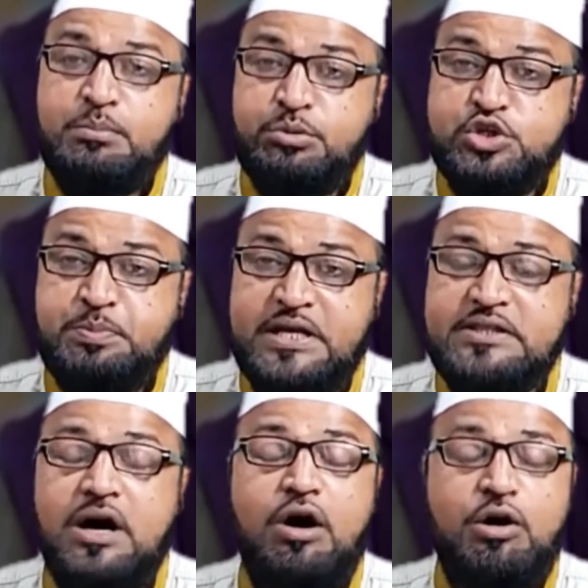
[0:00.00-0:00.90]

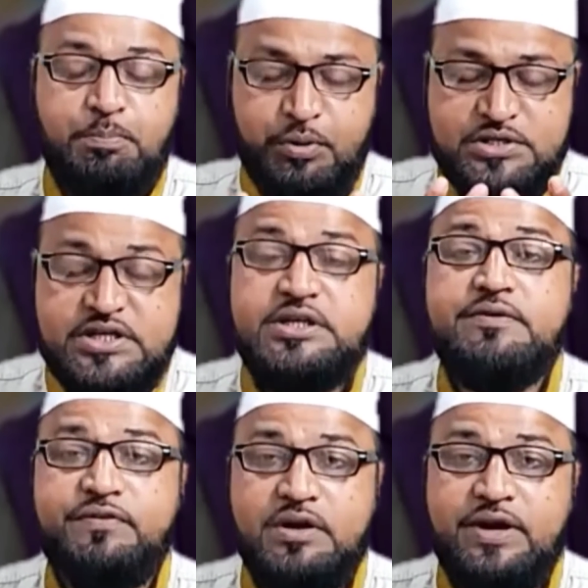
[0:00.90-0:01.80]
मुस्बत और
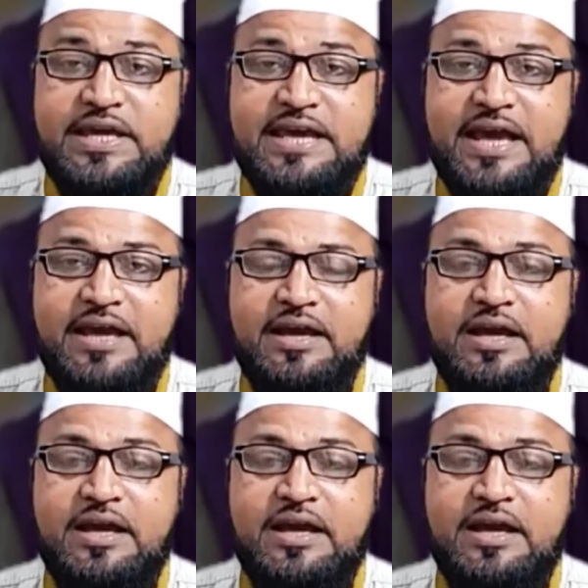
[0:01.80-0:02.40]
पॉजिटिव रवैये